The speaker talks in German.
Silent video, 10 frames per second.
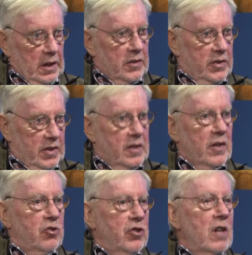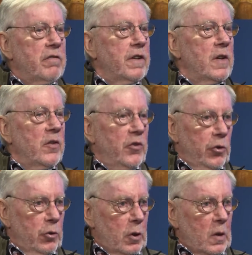jetzt das stattfinden
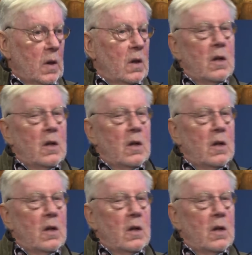soll,